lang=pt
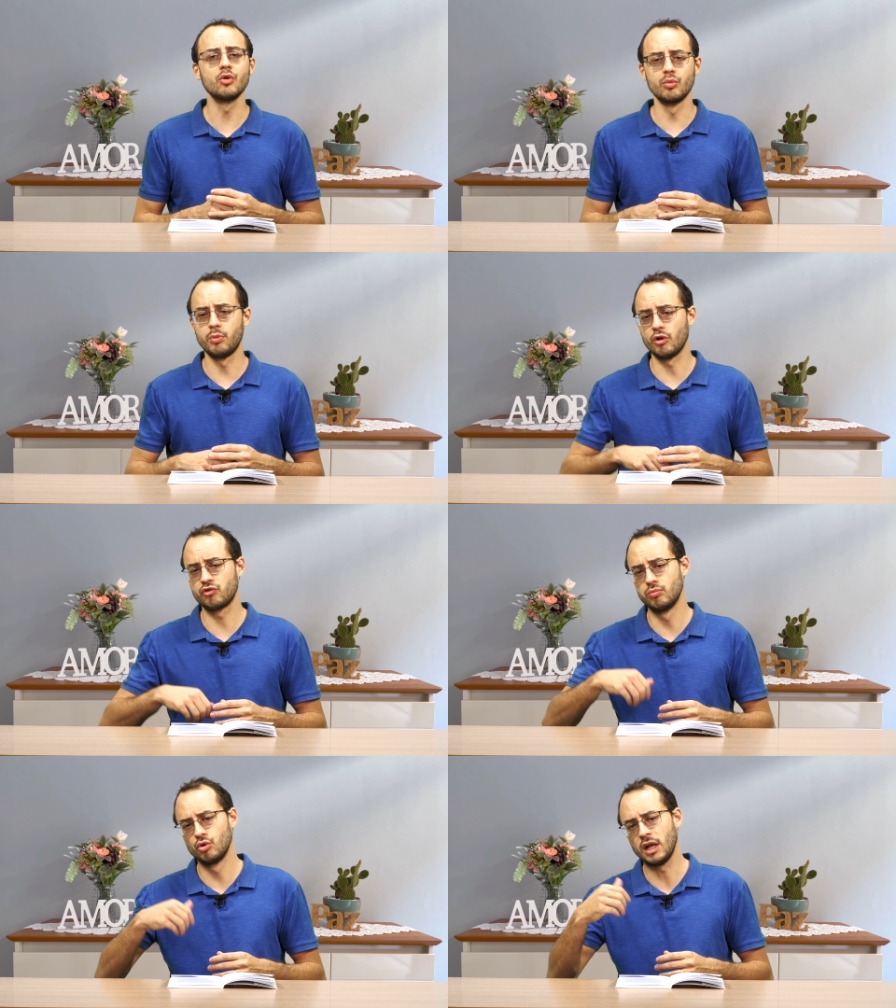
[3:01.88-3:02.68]
eu não
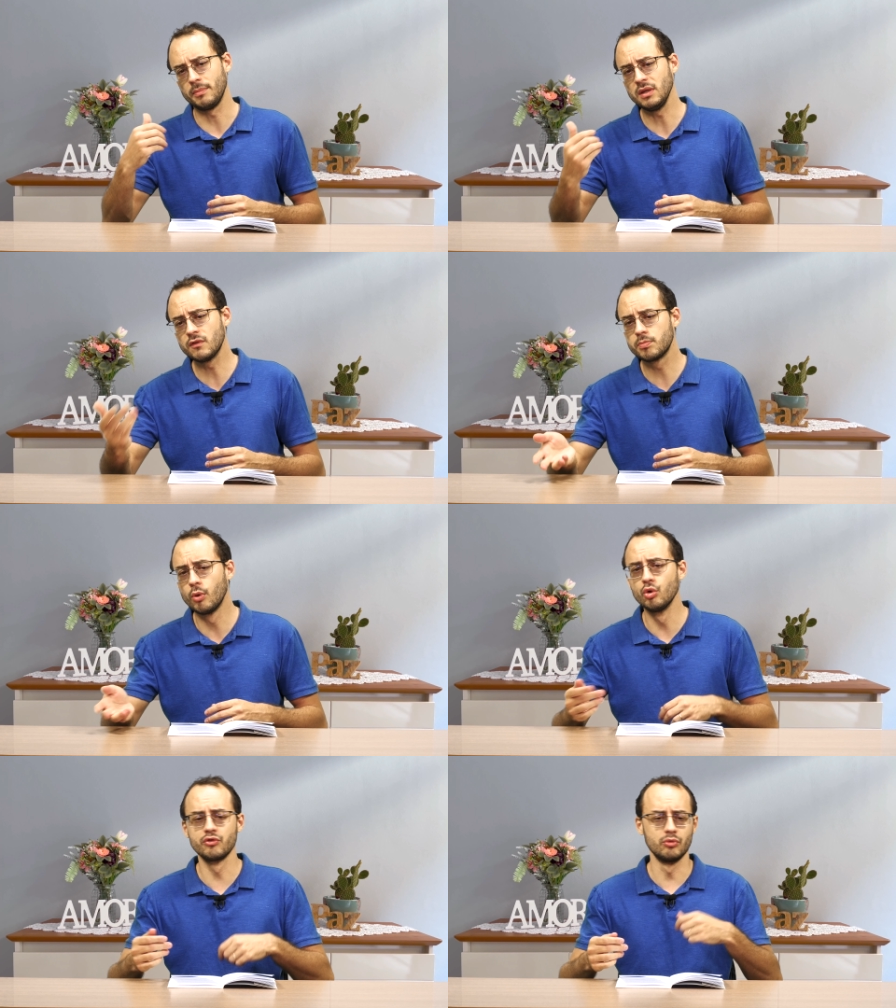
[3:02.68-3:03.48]
posso mudar minha
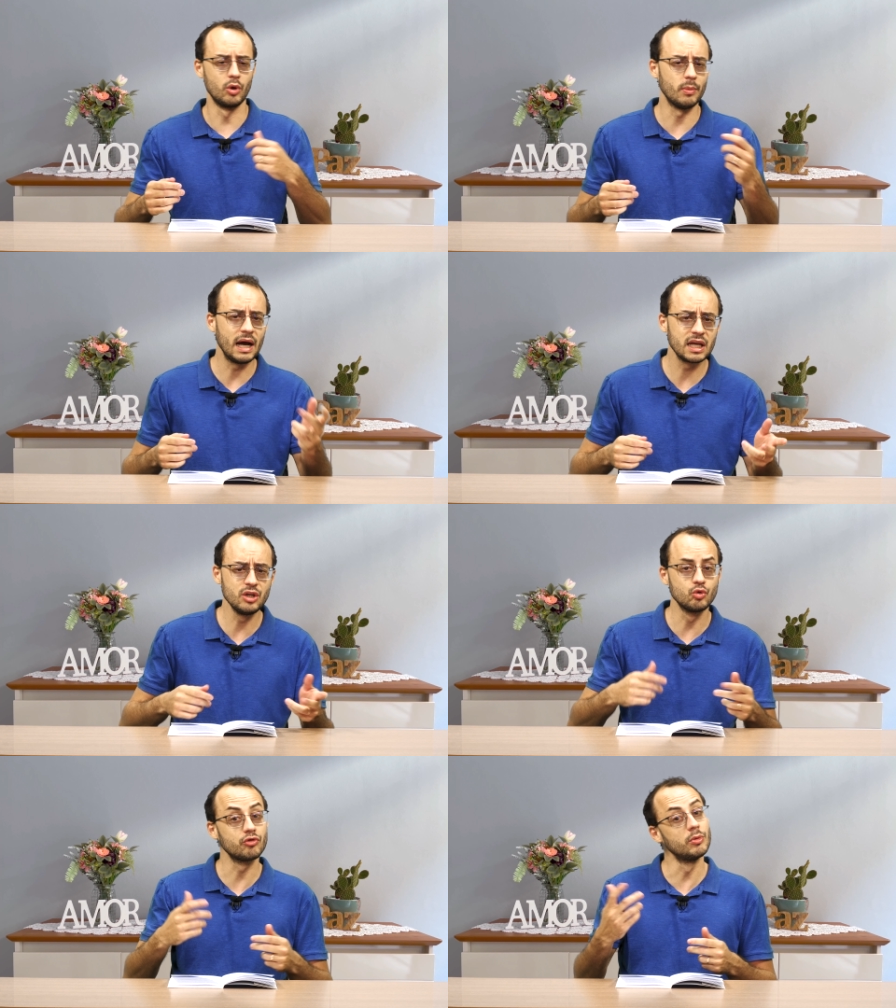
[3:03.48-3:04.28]
esposa, o meu
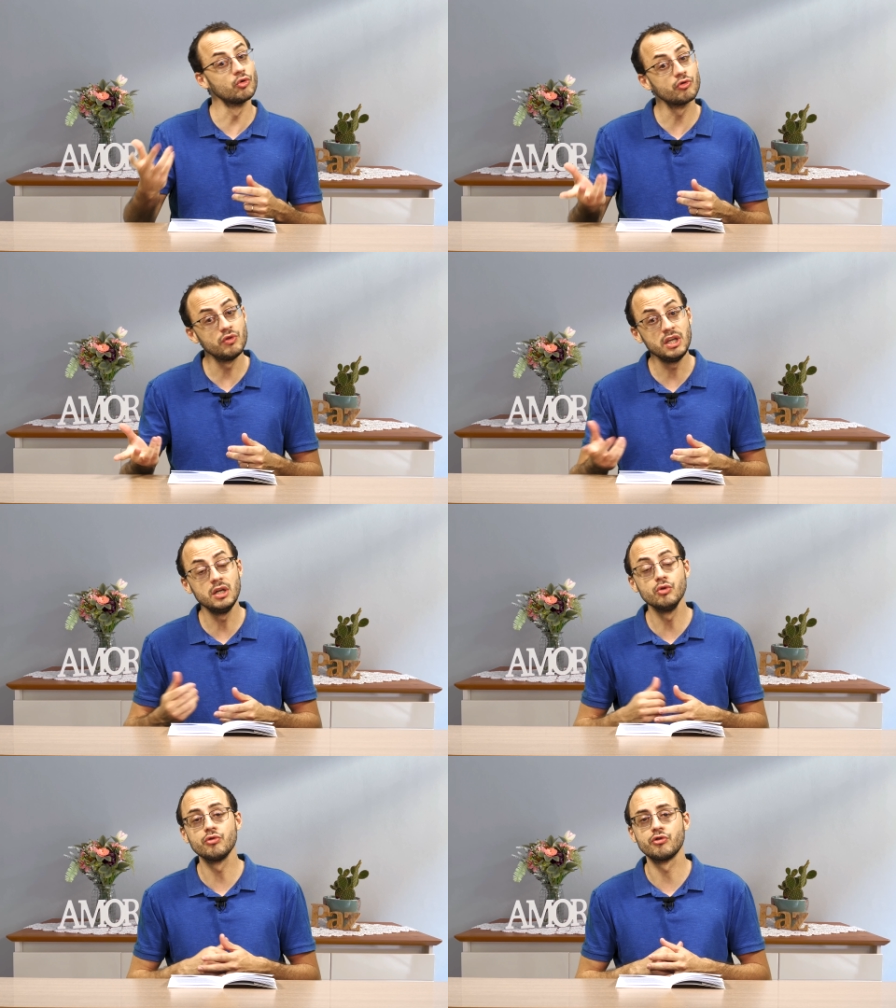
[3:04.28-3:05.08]
marido, os meus
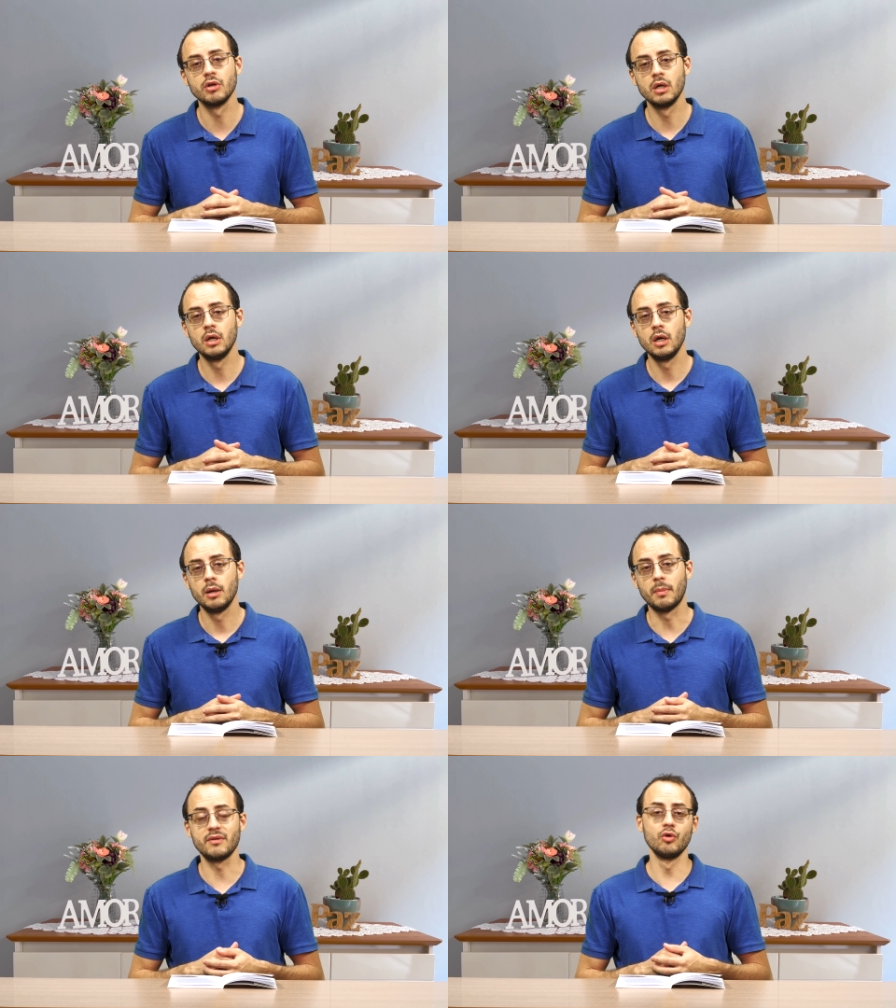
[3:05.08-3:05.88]
filhos,
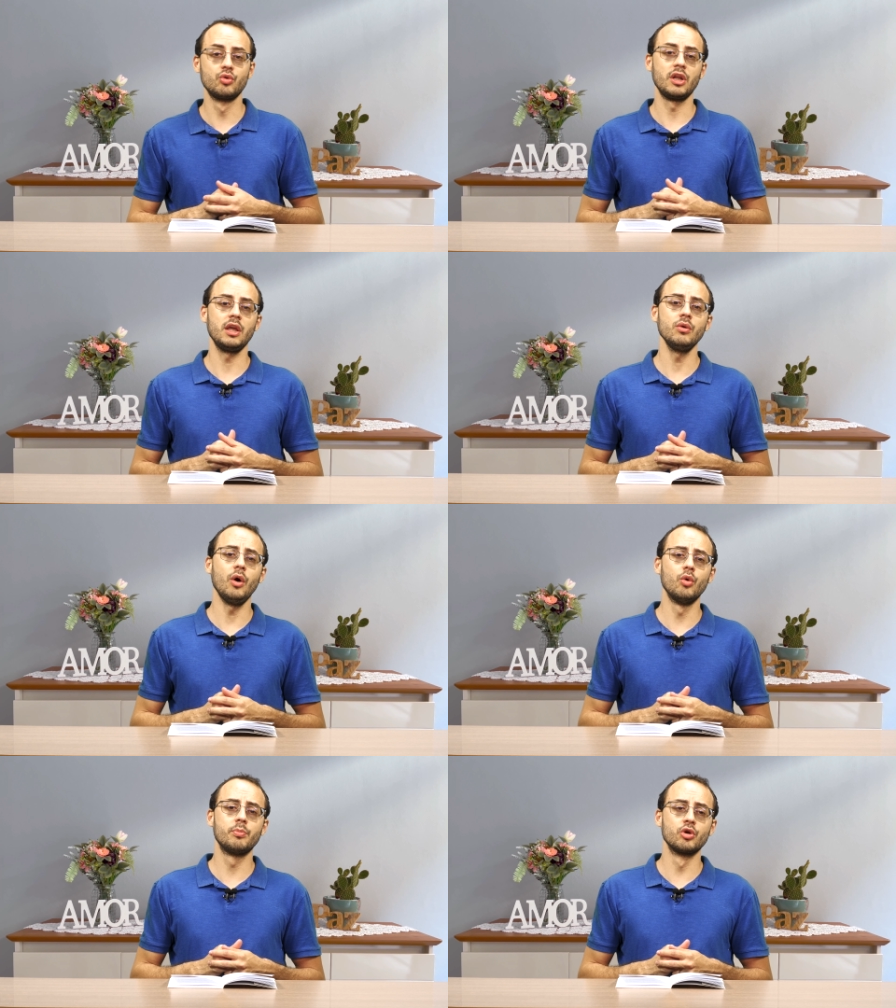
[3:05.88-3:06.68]
mas eu tenho a
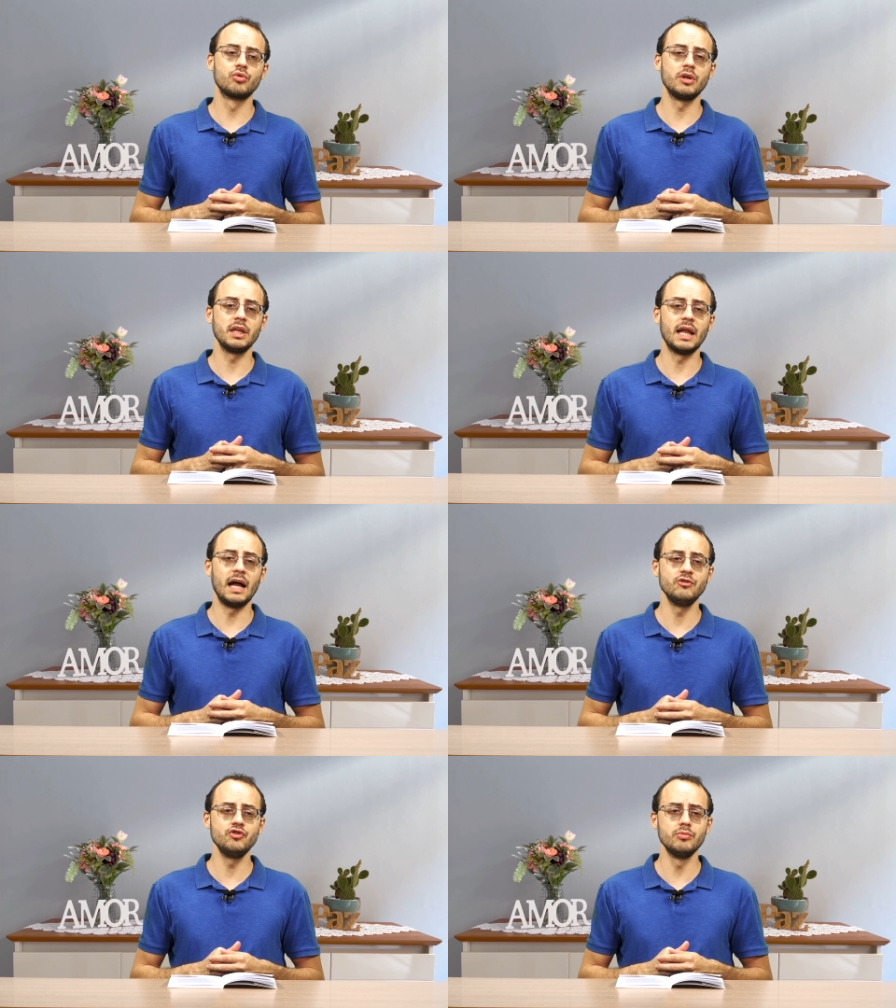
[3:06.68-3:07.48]

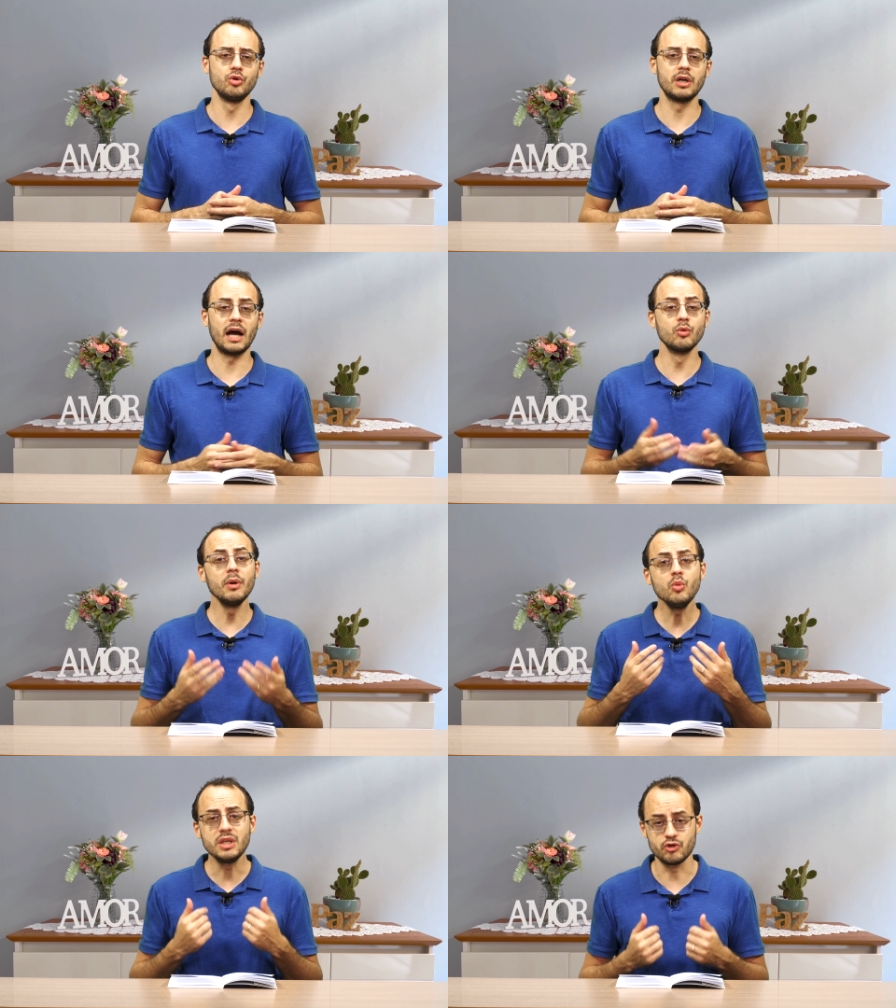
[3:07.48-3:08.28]
oportunidade de mudar o
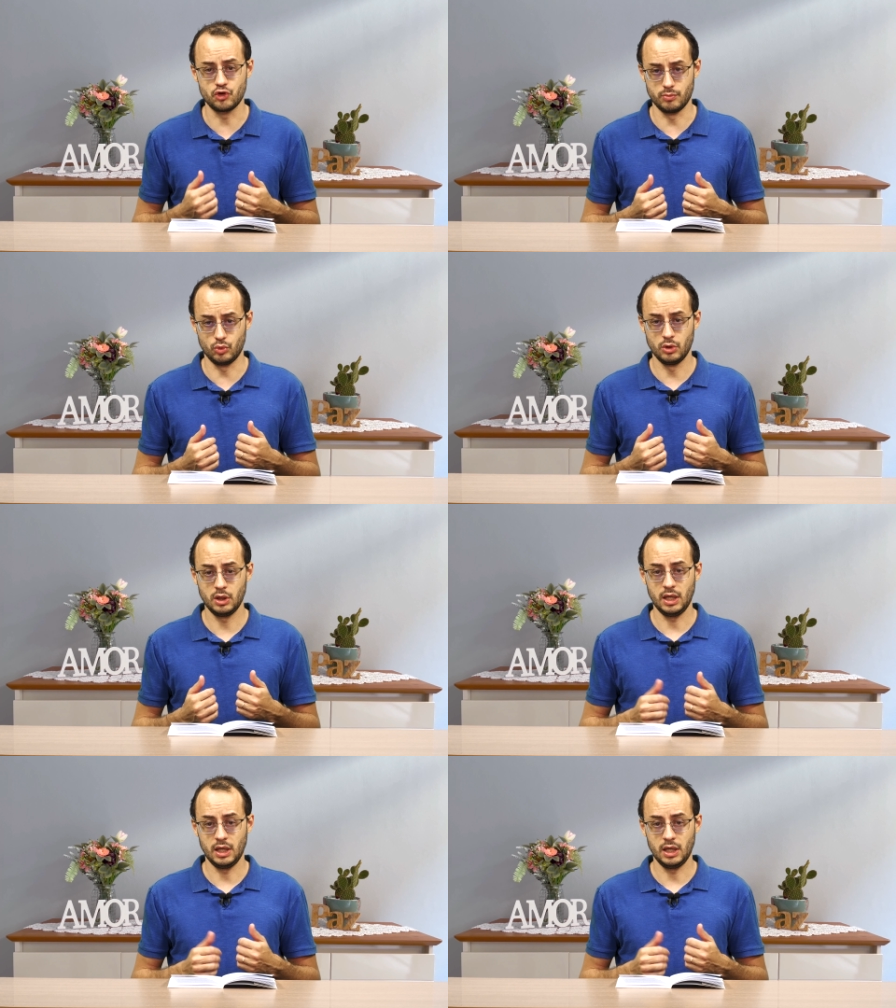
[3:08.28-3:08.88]
meu íntimo.